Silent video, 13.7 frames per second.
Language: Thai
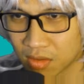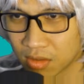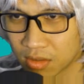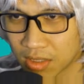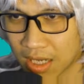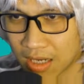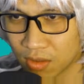
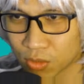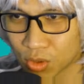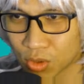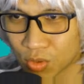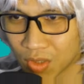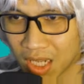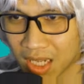ถ้าลงต
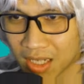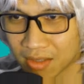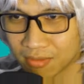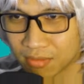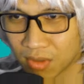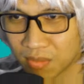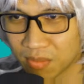รงนี้
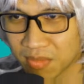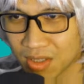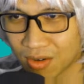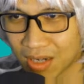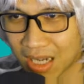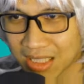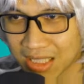ผมมีโอ
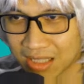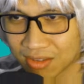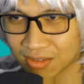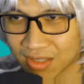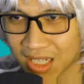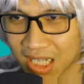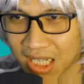กาสชนะต
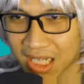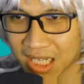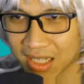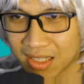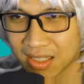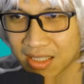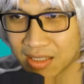รงนี้
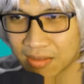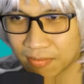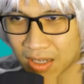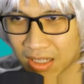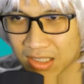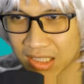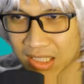
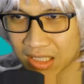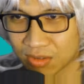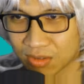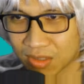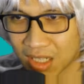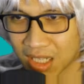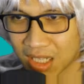การชนะตร
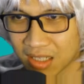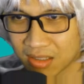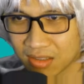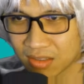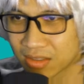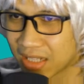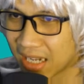งนี้
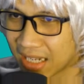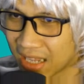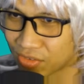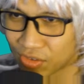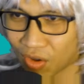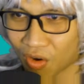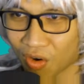ได้แค่
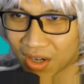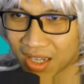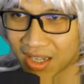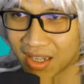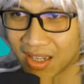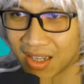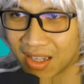2อ่ะ
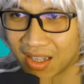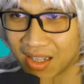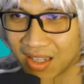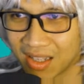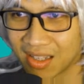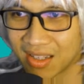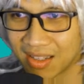
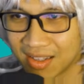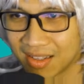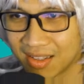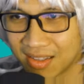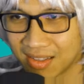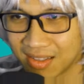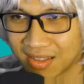oh,
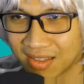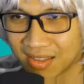no.